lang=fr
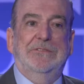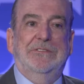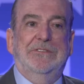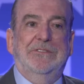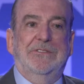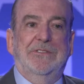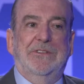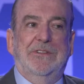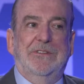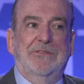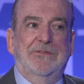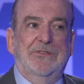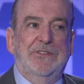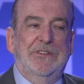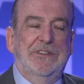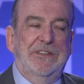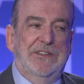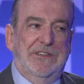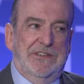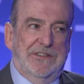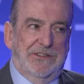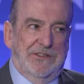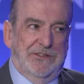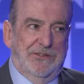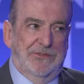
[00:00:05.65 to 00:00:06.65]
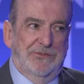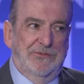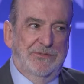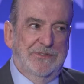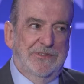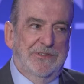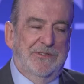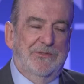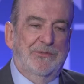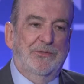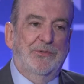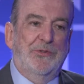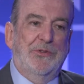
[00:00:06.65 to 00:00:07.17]
Cela veut dire que nous
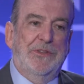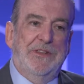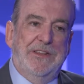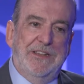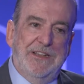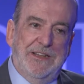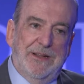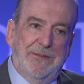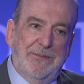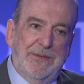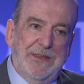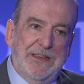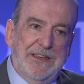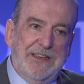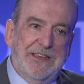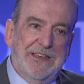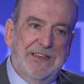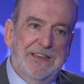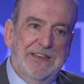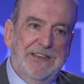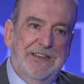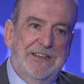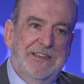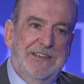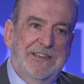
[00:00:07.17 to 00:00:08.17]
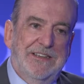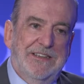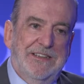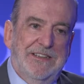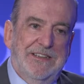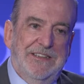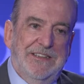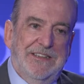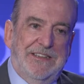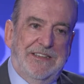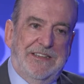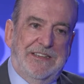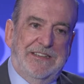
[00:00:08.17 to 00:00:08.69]
avons une dynamique
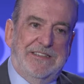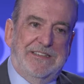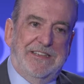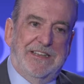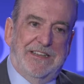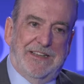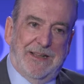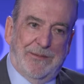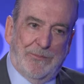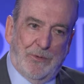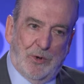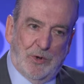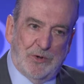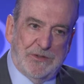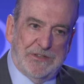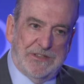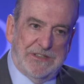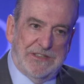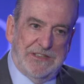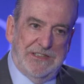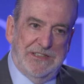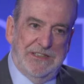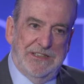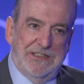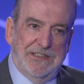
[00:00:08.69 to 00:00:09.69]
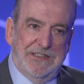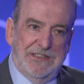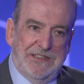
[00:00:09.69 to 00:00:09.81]
qui s'est amorcée